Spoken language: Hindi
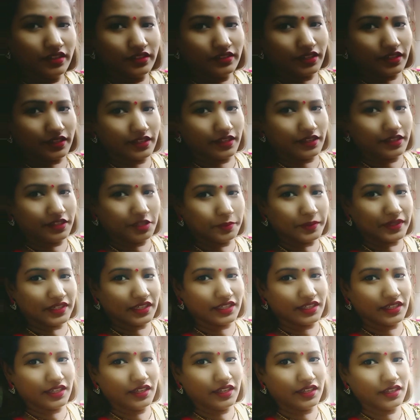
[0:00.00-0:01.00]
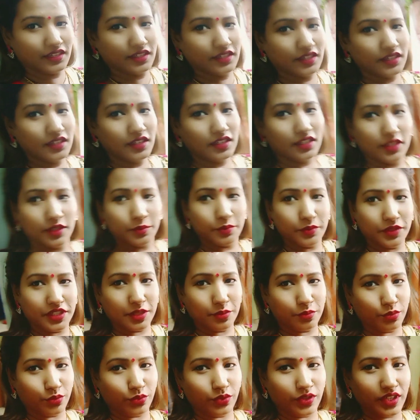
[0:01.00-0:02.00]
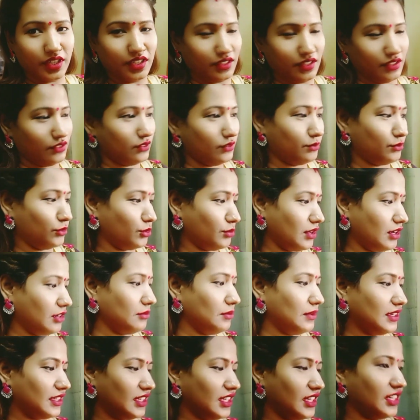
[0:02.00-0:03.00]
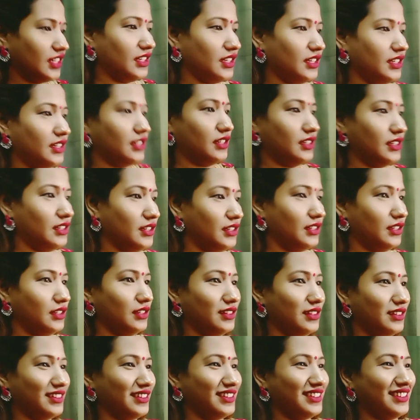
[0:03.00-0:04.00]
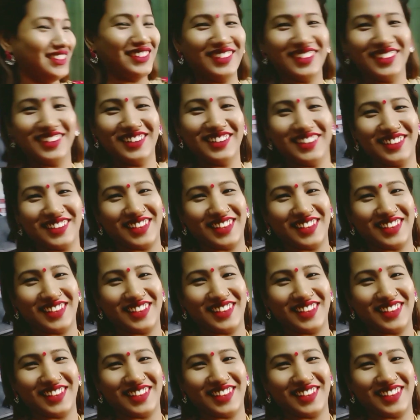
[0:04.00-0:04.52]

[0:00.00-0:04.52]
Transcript: ये खिकरी बन गई है मीठे पोए हैं तुम्हारा भी बढ़ता है मेरा क्यों